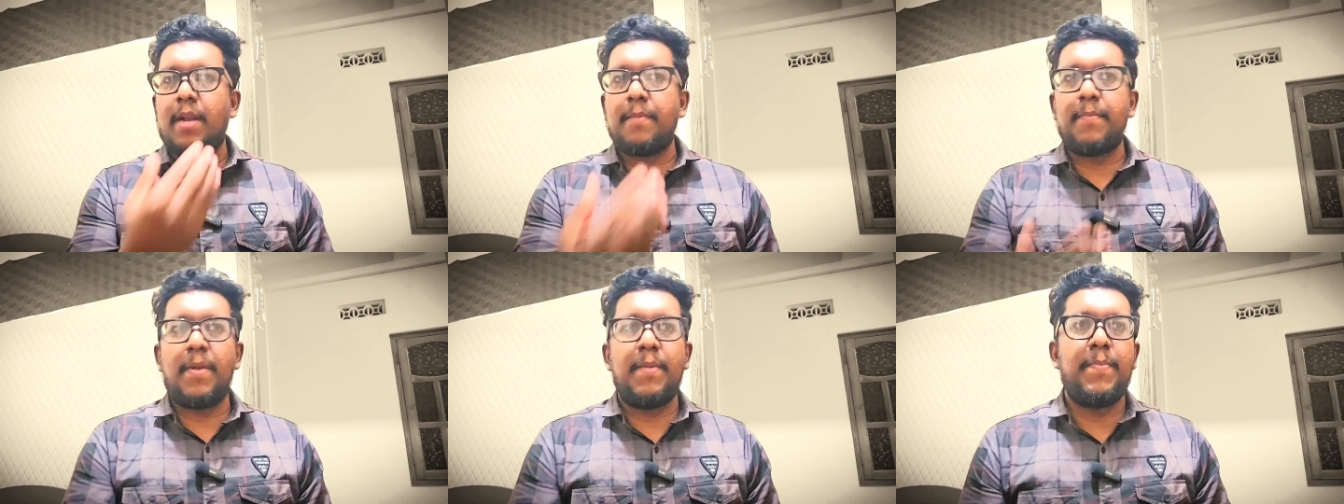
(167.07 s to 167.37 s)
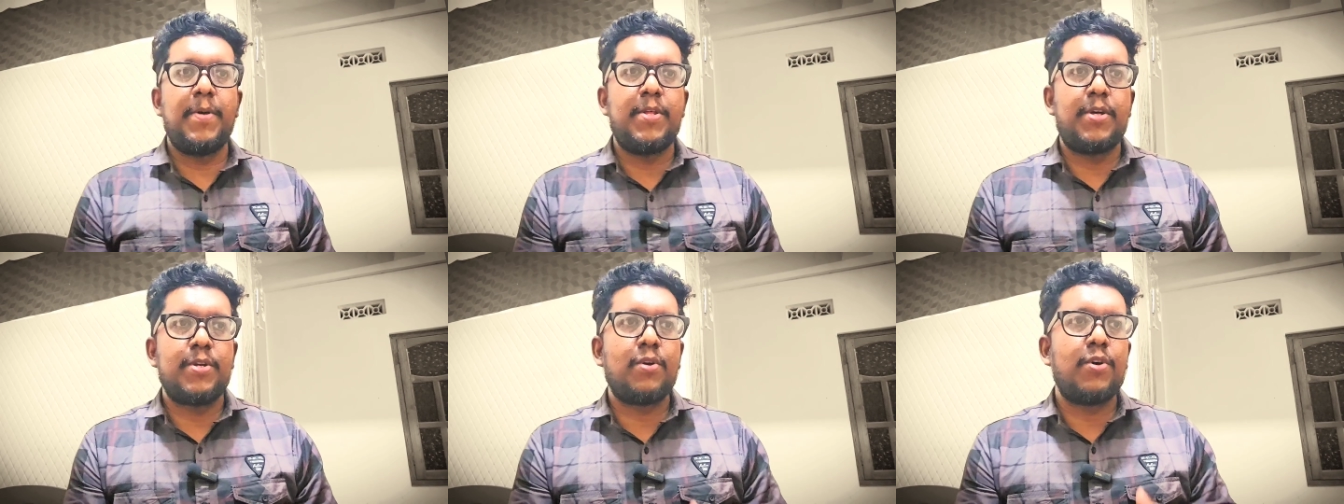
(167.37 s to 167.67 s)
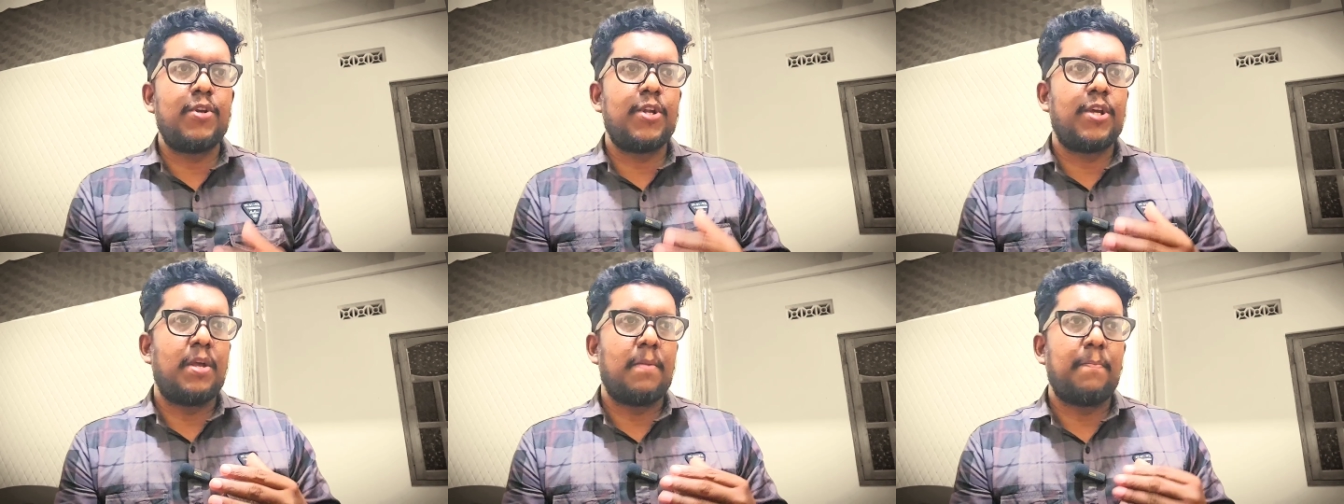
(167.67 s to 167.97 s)

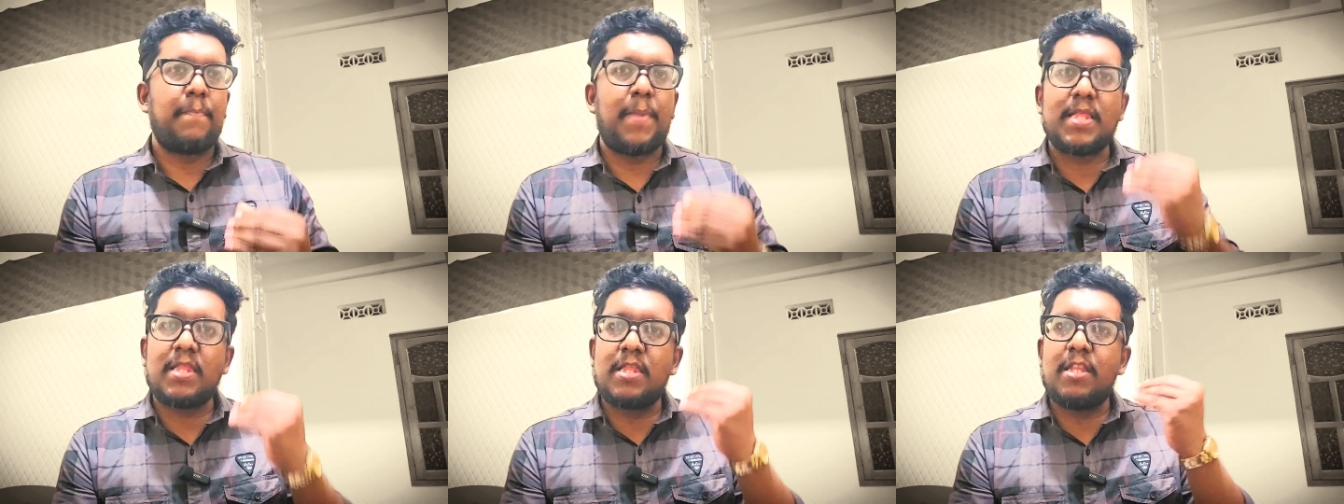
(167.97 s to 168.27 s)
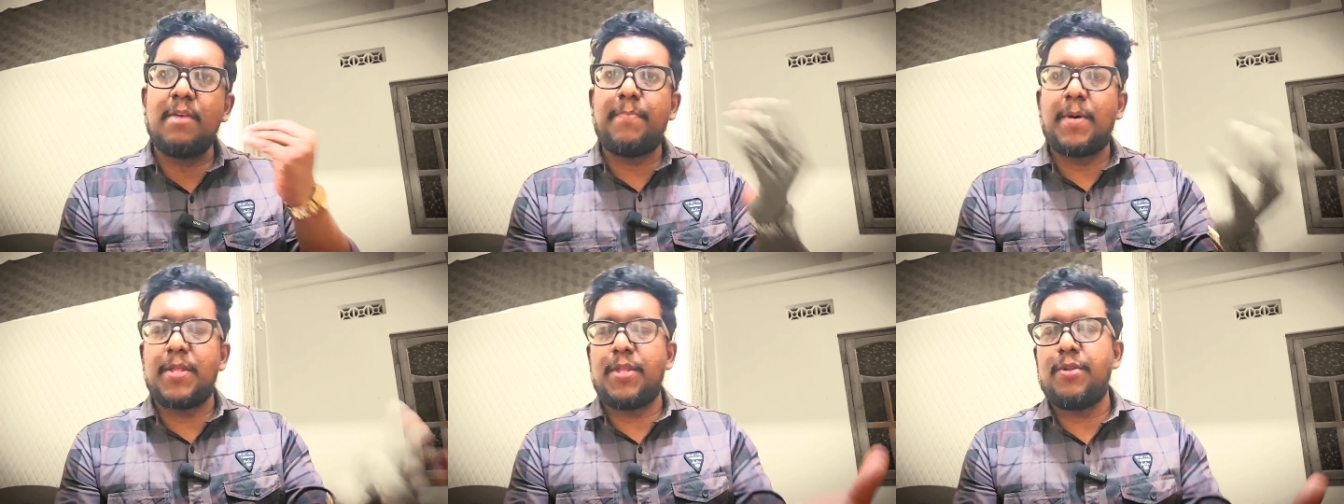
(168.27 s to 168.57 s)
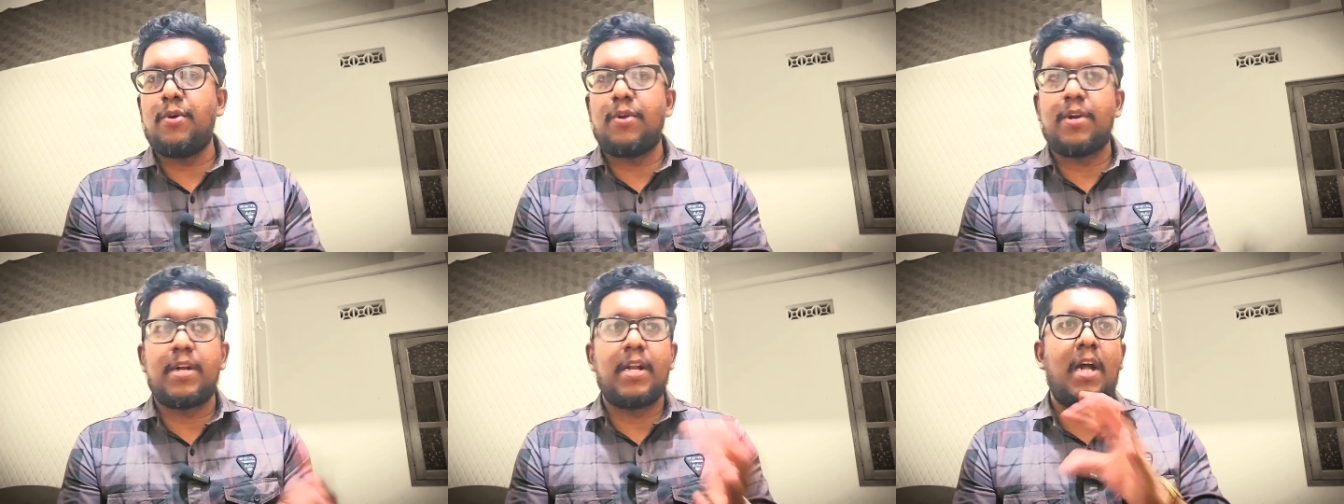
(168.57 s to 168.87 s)
ஆரம்பிப்பதற்கு ஒரு பத்து
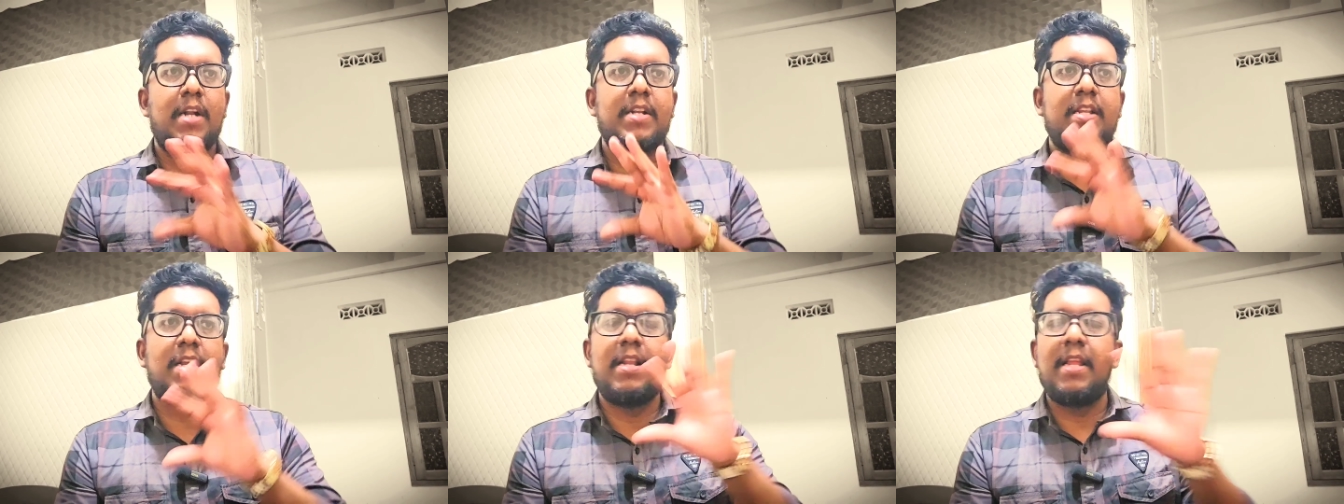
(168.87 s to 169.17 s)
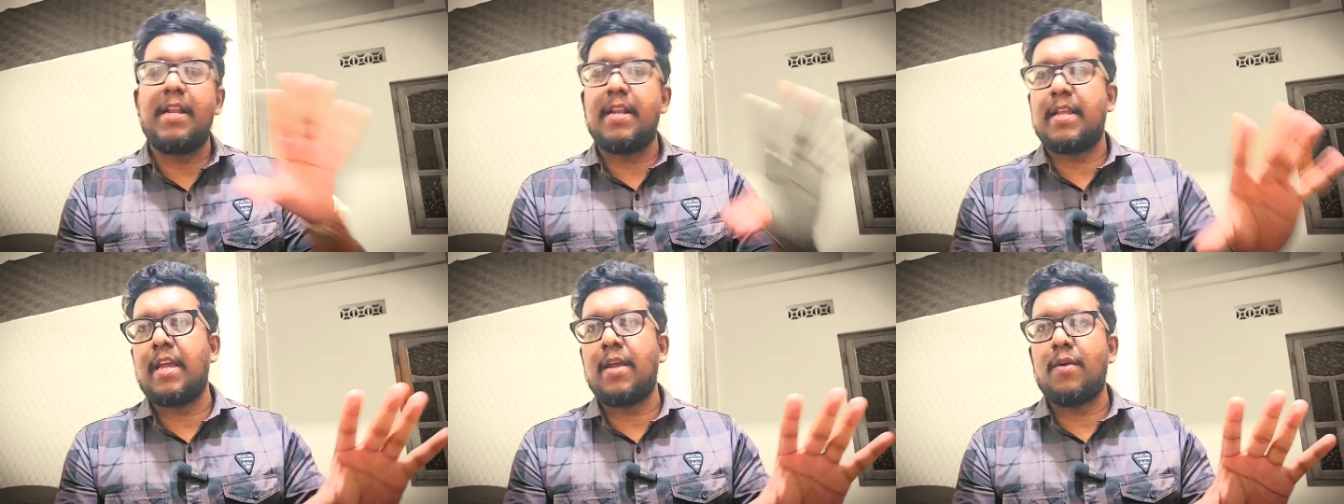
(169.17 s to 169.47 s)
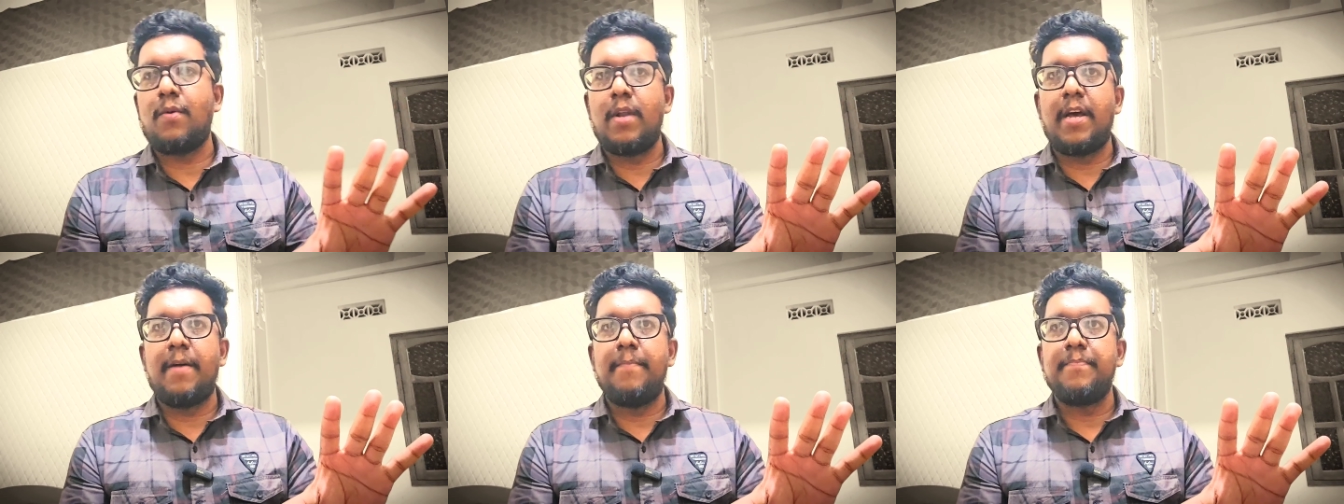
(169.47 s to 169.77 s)
பதினோரு நாட்கள்
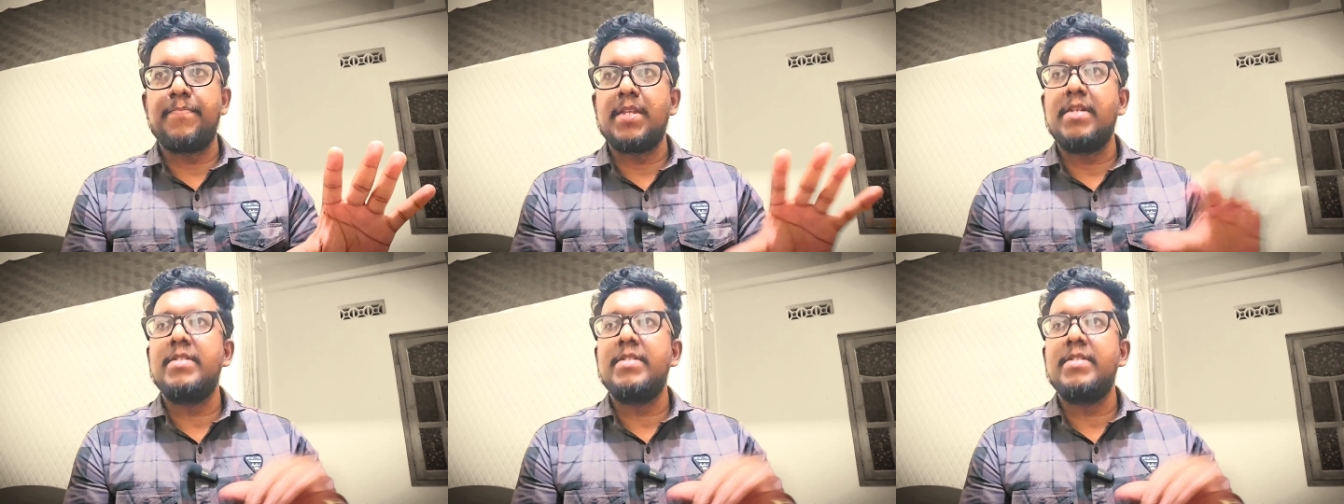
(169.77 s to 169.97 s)
இருக்கக்குள்ள